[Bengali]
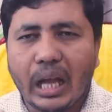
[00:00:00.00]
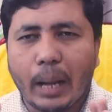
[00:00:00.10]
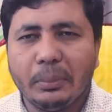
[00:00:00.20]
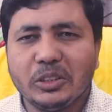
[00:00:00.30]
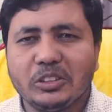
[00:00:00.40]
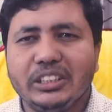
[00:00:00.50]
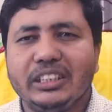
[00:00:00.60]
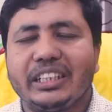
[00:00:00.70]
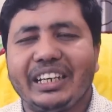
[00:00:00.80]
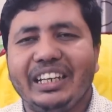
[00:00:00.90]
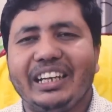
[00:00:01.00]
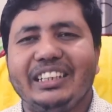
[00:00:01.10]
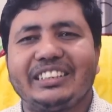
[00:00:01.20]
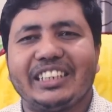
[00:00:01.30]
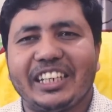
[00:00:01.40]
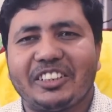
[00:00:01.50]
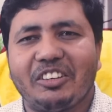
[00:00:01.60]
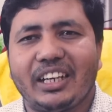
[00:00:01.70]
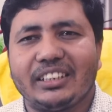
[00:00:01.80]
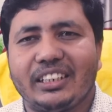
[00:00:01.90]
আপনি যদি ক্লিয়ারলি সিলেক্টর
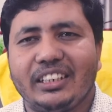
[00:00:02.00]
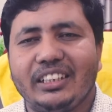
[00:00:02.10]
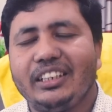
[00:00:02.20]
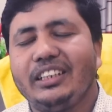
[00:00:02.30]
না জানেন